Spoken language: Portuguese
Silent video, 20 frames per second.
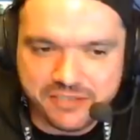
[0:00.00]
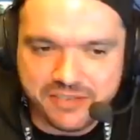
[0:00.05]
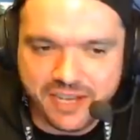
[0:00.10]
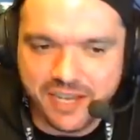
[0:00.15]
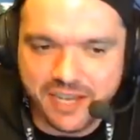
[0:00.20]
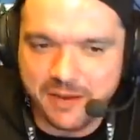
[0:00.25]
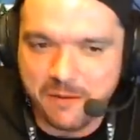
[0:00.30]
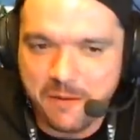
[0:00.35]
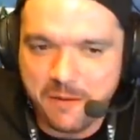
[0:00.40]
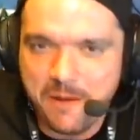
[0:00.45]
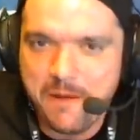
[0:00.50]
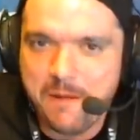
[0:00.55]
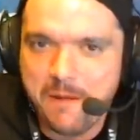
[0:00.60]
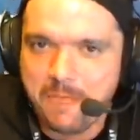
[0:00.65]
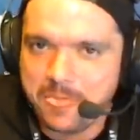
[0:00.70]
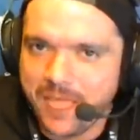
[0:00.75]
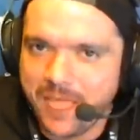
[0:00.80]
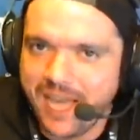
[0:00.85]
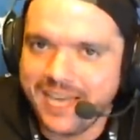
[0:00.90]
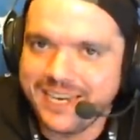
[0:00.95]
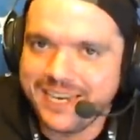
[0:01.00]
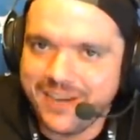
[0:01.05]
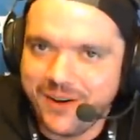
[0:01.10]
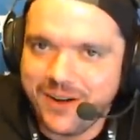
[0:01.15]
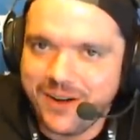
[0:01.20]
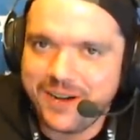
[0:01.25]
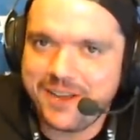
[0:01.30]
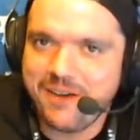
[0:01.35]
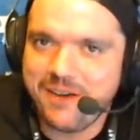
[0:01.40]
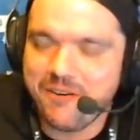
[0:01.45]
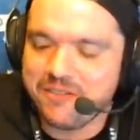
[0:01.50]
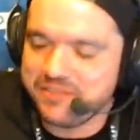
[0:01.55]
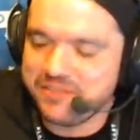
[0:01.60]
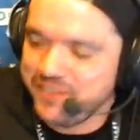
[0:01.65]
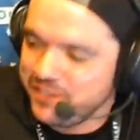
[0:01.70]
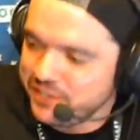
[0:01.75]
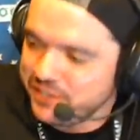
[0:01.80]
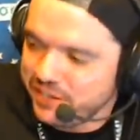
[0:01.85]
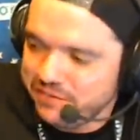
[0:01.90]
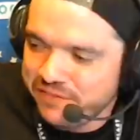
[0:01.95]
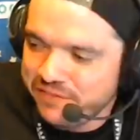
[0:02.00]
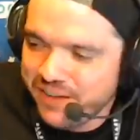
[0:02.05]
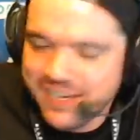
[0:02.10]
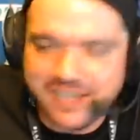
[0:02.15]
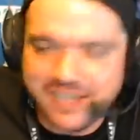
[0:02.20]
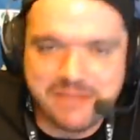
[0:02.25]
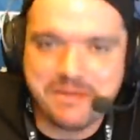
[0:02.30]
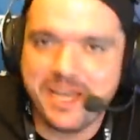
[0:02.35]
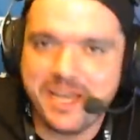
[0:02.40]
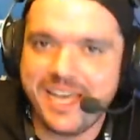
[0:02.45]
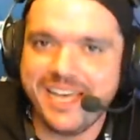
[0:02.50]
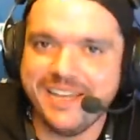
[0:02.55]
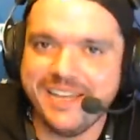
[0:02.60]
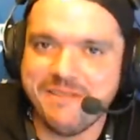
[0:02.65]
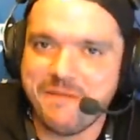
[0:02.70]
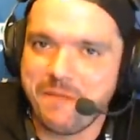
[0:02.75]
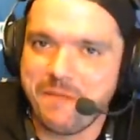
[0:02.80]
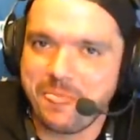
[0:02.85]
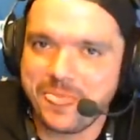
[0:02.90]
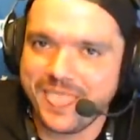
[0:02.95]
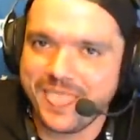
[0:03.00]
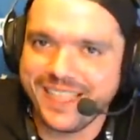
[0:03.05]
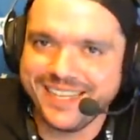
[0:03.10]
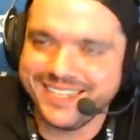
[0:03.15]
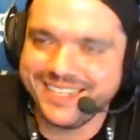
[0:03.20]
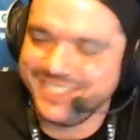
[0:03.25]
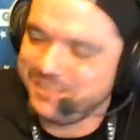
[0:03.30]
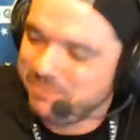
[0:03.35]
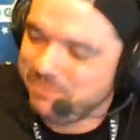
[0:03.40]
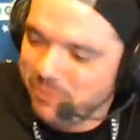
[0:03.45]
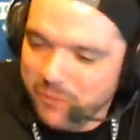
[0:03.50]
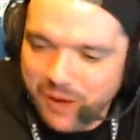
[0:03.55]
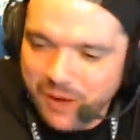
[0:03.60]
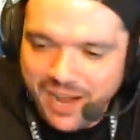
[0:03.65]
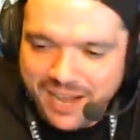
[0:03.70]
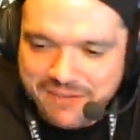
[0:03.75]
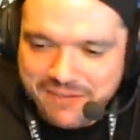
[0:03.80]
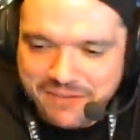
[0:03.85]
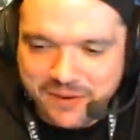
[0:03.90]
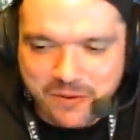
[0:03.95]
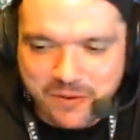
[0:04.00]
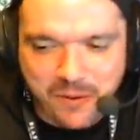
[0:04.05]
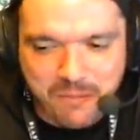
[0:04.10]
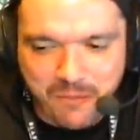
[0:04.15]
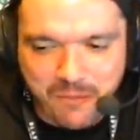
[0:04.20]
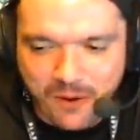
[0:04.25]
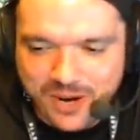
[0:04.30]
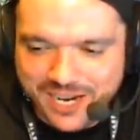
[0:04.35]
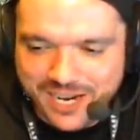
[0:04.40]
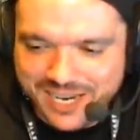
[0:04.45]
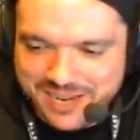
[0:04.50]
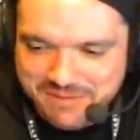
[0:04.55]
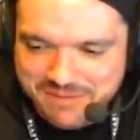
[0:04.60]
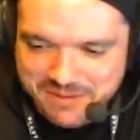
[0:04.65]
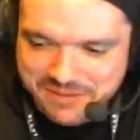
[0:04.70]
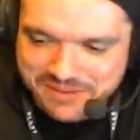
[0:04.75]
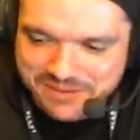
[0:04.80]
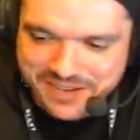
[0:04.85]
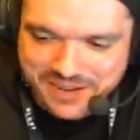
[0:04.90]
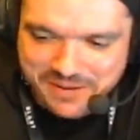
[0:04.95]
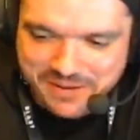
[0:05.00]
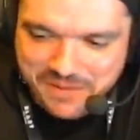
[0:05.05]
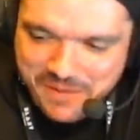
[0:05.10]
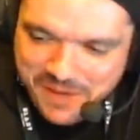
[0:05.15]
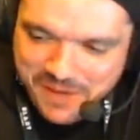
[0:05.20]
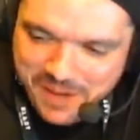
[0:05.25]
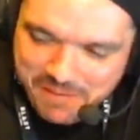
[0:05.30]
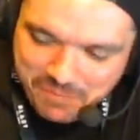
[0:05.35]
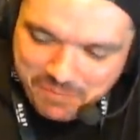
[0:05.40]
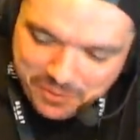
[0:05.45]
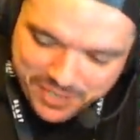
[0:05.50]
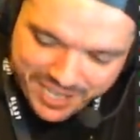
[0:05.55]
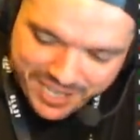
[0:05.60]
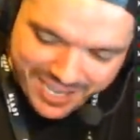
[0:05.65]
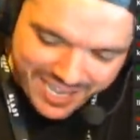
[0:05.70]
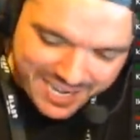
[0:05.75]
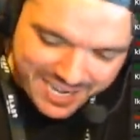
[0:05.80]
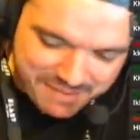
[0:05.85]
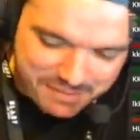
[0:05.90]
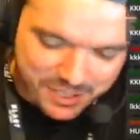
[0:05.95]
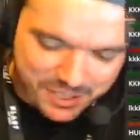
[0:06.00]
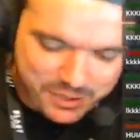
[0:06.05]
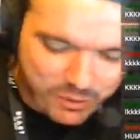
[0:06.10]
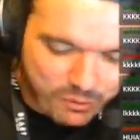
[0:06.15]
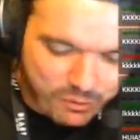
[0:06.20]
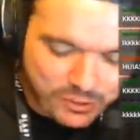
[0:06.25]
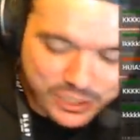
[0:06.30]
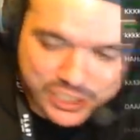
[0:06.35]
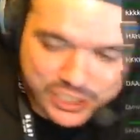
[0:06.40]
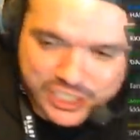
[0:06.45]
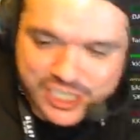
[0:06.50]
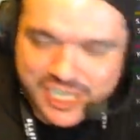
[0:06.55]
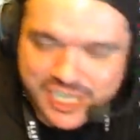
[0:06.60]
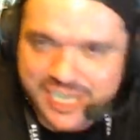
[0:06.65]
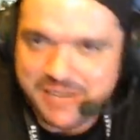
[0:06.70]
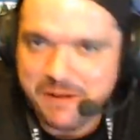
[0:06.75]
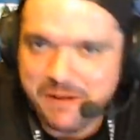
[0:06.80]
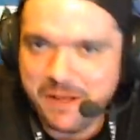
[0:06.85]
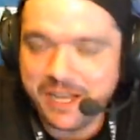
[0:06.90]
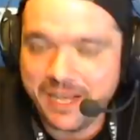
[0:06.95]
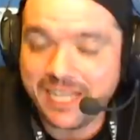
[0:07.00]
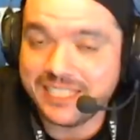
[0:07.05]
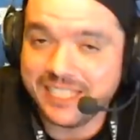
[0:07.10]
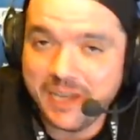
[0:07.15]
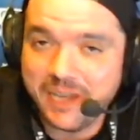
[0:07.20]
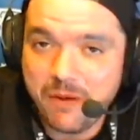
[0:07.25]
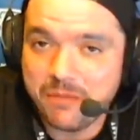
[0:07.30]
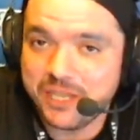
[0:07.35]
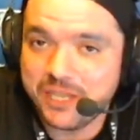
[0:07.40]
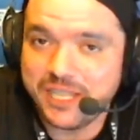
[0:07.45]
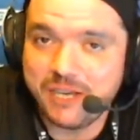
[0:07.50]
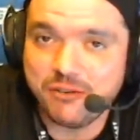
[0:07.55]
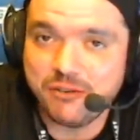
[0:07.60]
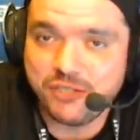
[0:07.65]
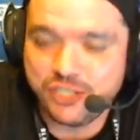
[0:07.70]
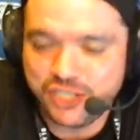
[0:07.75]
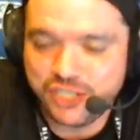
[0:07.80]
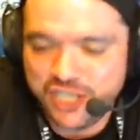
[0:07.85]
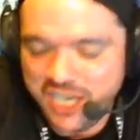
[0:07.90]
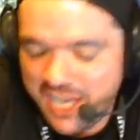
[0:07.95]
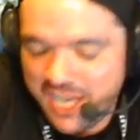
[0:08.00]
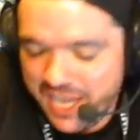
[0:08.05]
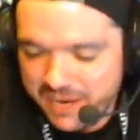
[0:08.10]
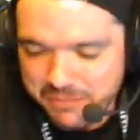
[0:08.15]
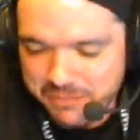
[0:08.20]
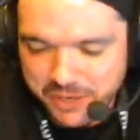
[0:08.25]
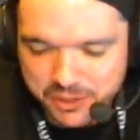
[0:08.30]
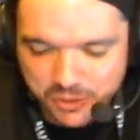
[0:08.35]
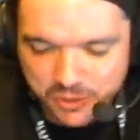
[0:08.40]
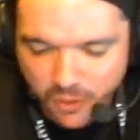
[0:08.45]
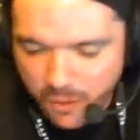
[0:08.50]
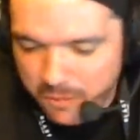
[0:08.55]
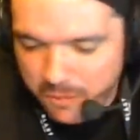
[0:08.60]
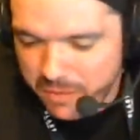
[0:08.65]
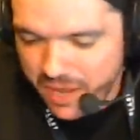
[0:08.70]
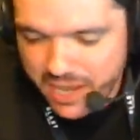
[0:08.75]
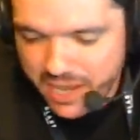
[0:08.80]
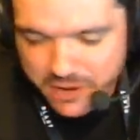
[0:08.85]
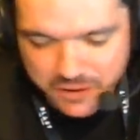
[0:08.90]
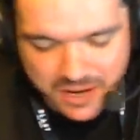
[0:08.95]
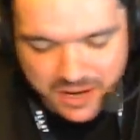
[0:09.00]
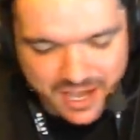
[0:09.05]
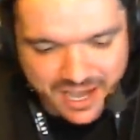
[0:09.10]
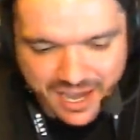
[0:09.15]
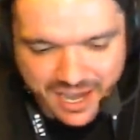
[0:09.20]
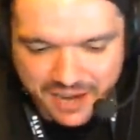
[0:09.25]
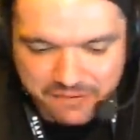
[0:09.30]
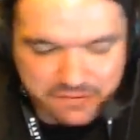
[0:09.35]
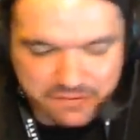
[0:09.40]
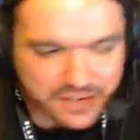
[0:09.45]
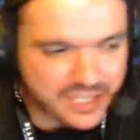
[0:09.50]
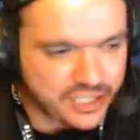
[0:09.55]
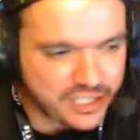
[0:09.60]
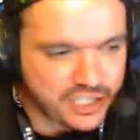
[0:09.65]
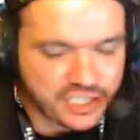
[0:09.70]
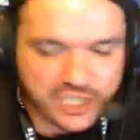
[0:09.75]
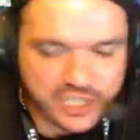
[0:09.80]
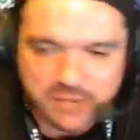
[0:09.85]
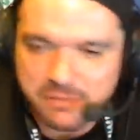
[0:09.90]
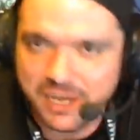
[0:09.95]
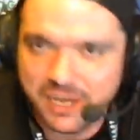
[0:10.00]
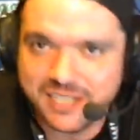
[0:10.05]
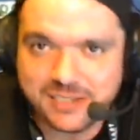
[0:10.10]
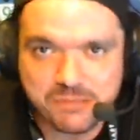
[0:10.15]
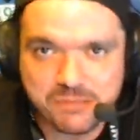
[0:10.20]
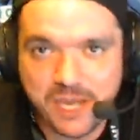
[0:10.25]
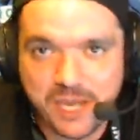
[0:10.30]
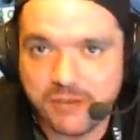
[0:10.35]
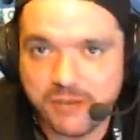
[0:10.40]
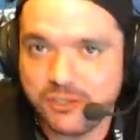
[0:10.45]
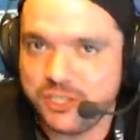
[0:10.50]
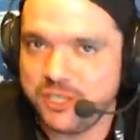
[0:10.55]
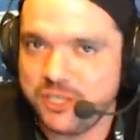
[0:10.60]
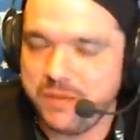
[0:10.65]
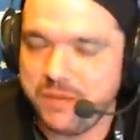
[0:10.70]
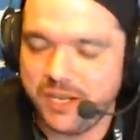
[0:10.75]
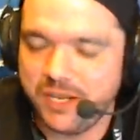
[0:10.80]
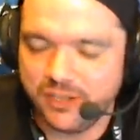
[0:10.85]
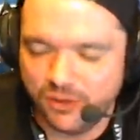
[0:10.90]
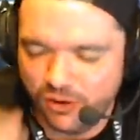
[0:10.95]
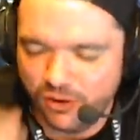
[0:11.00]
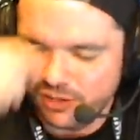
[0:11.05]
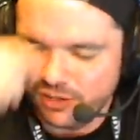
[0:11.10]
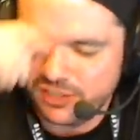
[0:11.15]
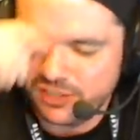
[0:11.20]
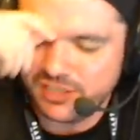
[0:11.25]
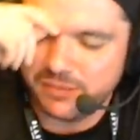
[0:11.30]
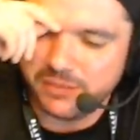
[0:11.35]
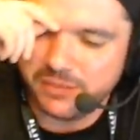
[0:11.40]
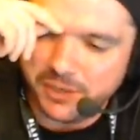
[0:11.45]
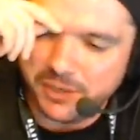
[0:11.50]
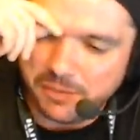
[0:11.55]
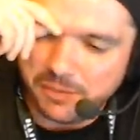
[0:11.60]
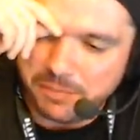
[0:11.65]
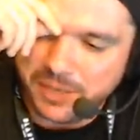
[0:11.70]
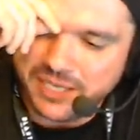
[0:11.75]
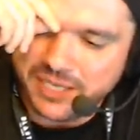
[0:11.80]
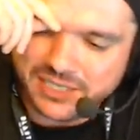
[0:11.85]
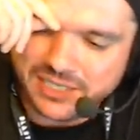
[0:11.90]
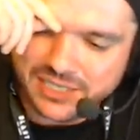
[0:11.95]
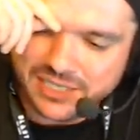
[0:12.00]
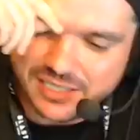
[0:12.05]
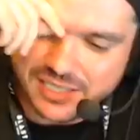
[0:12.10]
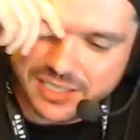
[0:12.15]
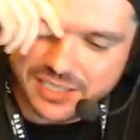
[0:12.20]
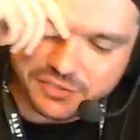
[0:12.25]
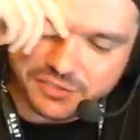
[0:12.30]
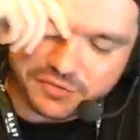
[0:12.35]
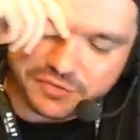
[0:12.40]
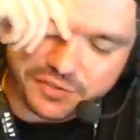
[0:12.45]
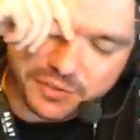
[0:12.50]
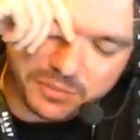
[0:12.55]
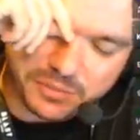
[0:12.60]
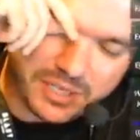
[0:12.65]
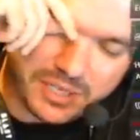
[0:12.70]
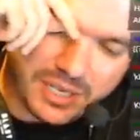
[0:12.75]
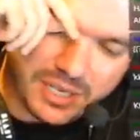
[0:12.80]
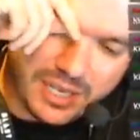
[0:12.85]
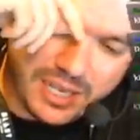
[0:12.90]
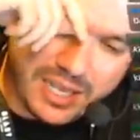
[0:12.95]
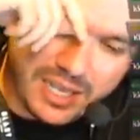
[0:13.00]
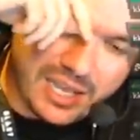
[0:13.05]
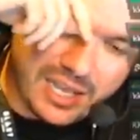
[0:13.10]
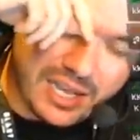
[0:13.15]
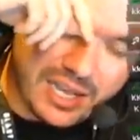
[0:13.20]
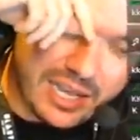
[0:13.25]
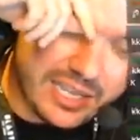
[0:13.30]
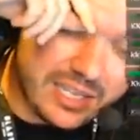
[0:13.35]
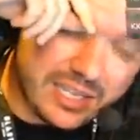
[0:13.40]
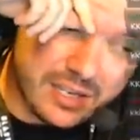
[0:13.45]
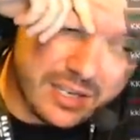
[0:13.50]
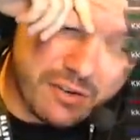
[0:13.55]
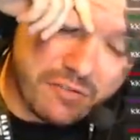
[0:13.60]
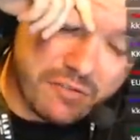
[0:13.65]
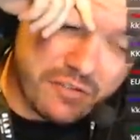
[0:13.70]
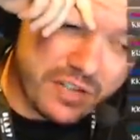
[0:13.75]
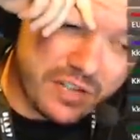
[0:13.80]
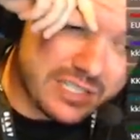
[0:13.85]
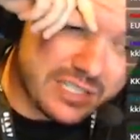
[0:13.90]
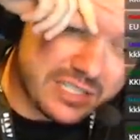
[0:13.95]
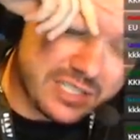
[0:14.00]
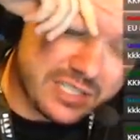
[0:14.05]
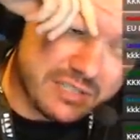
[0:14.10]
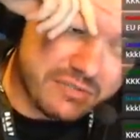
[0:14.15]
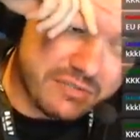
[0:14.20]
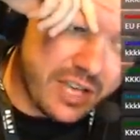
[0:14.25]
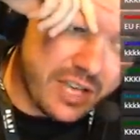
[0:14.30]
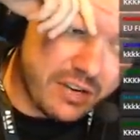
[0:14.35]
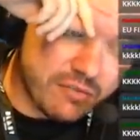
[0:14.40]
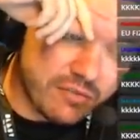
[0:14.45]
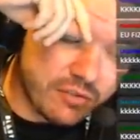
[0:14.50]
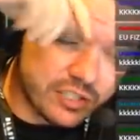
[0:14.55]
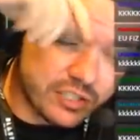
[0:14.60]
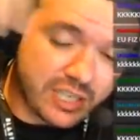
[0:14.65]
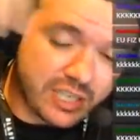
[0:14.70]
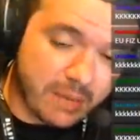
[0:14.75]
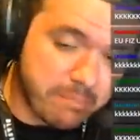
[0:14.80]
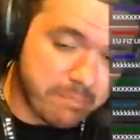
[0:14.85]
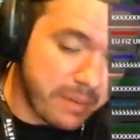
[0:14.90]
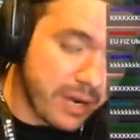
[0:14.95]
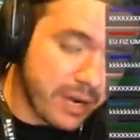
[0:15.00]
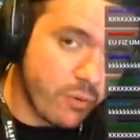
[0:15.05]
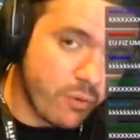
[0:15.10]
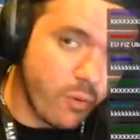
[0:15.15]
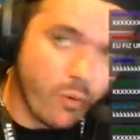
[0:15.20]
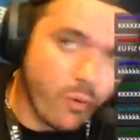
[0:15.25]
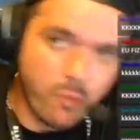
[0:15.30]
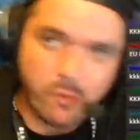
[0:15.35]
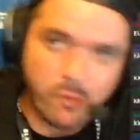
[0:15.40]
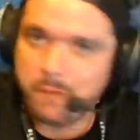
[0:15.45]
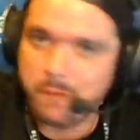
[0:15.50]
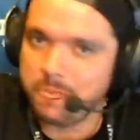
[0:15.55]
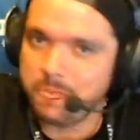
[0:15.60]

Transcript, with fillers: Velho, aí na hora que eu vi, eu já falei, man, Tipo, aí ficou mó clima, velho. Porque ele mandou o Xi, quer dizer, eu mandei o Xi, ele mandou o meio, aí eu falei Xi mais meio, meio nossa, mano, parecia cena de filme. Aí eu falei assim, velho, vou escapar como?